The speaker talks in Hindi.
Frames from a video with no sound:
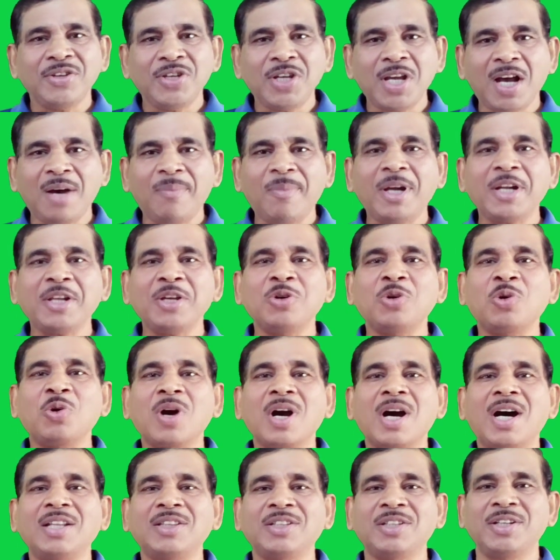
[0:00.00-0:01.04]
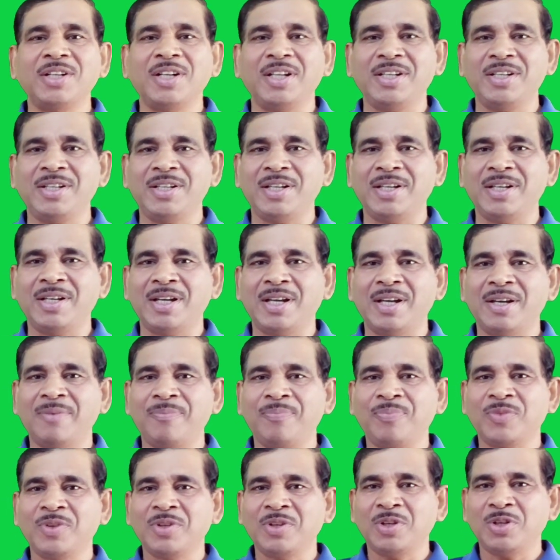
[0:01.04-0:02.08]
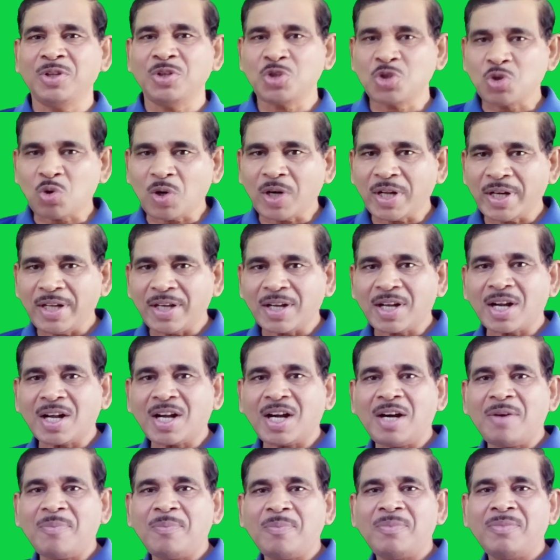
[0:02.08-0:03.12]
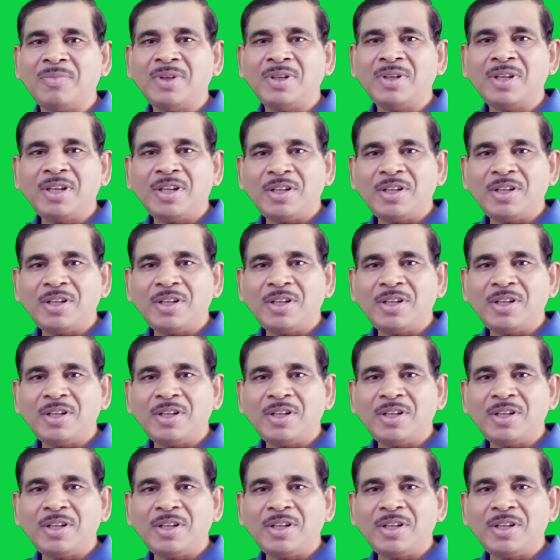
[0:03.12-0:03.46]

ये हमारी औकात ही नहीं है जोड़ने का काम